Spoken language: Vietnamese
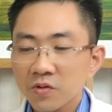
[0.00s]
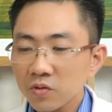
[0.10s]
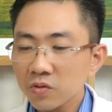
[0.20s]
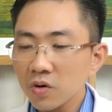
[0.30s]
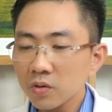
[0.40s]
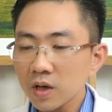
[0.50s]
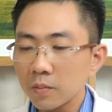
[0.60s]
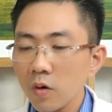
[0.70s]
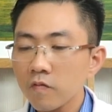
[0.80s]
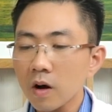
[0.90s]
chúng tôi có thể
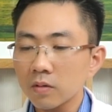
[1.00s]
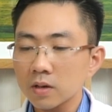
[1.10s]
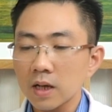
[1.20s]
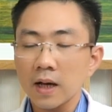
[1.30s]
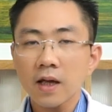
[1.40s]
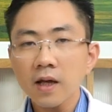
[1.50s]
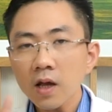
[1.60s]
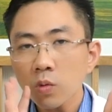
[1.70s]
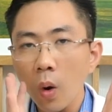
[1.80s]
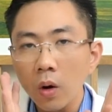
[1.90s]
mô phỏng được rằng là cái
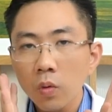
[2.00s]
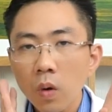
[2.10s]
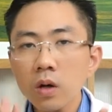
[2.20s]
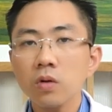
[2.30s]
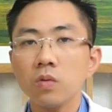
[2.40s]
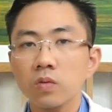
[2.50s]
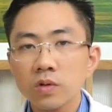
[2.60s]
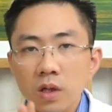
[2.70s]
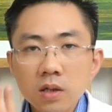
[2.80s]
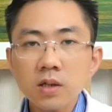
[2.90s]
kết quả cuối cùng nó
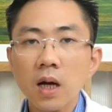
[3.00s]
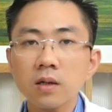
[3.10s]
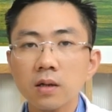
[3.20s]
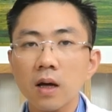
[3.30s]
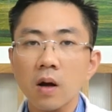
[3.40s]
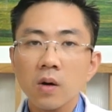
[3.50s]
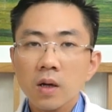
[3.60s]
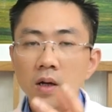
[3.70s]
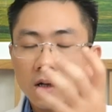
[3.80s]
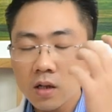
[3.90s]
chính xác như thế nào
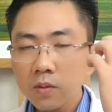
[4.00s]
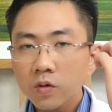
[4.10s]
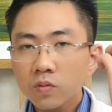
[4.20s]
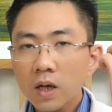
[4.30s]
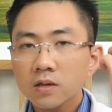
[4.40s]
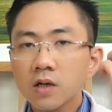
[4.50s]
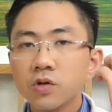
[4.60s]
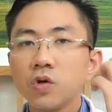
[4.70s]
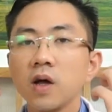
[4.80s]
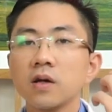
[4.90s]
khi mà chúng ta dịch
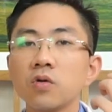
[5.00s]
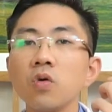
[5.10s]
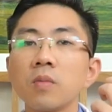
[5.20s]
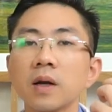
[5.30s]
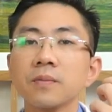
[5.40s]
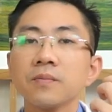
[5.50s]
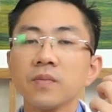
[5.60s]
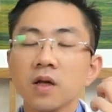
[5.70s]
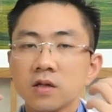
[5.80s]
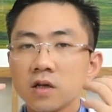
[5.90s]
chuyển cái khuôn mặt
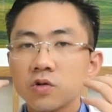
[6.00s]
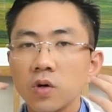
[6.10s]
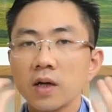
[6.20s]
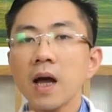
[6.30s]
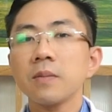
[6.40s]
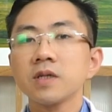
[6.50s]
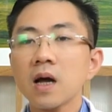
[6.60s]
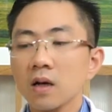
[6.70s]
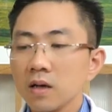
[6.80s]
dịch chuyển cái hàm răng